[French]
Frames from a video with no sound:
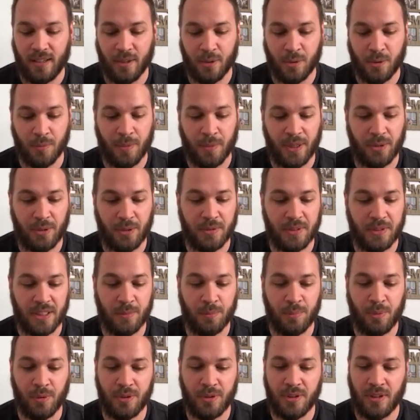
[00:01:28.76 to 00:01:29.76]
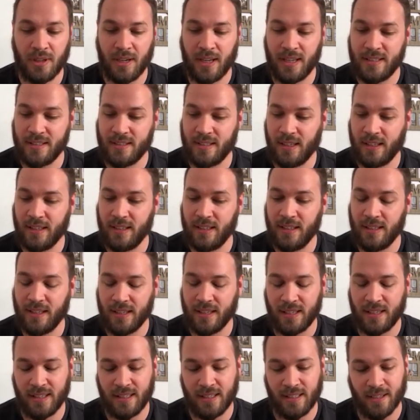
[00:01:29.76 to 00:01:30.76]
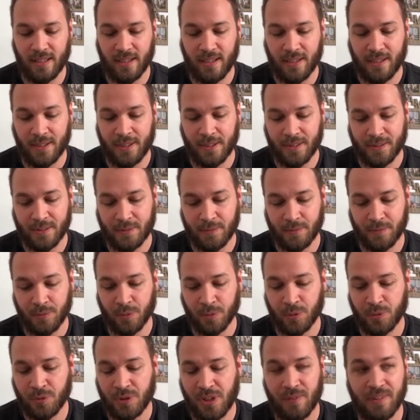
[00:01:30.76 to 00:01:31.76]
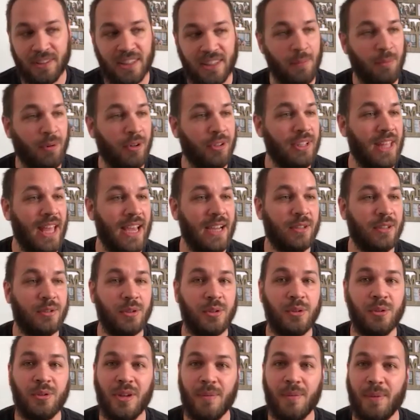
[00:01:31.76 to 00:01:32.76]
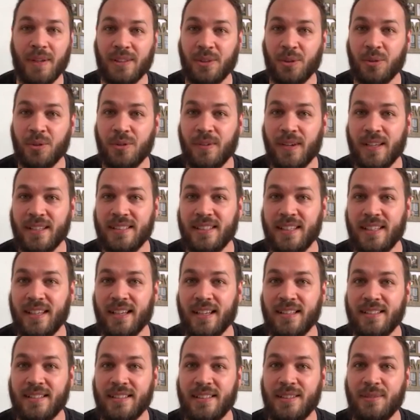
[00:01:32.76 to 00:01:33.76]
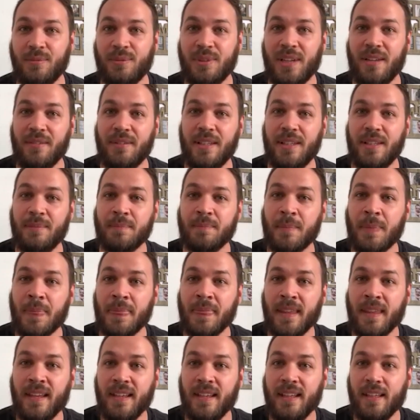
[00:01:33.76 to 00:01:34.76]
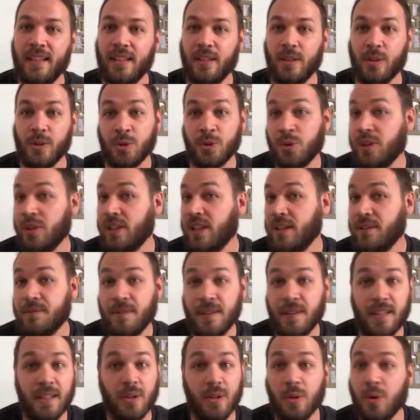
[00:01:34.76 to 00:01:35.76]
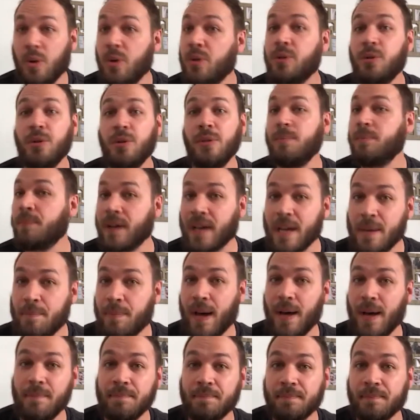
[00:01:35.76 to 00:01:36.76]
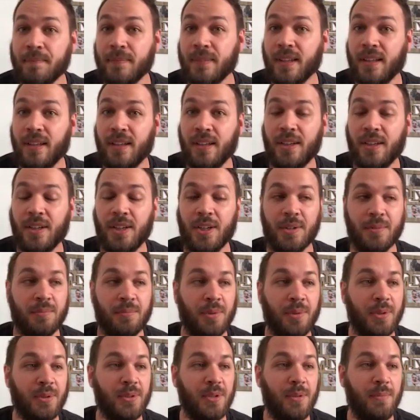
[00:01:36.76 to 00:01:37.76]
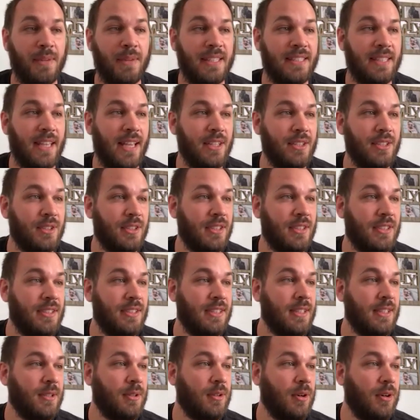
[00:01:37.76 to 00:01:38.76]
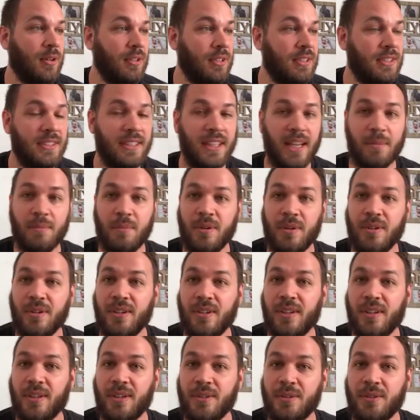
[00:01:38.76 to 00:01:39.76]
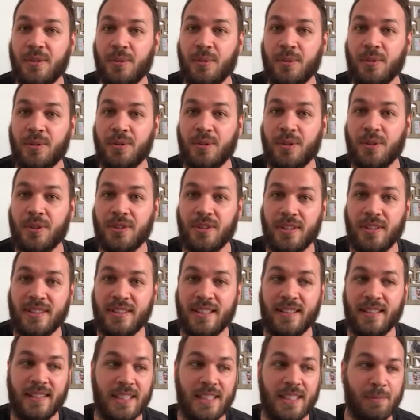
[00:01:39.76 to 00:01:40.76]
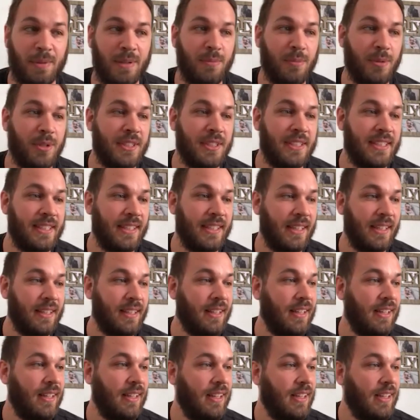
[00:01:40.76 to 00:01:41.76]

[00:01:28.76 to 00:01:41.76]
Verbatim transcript: qu'on prenne une petite pause dans la série. Et donc, je vous invite à prendre acte 2 à partir du verset 1 si vous l'avez. Je n'ai fait aucune prépa pour ce message. C'est entièrement selon ce que je sens le Saint-Esprit me dire.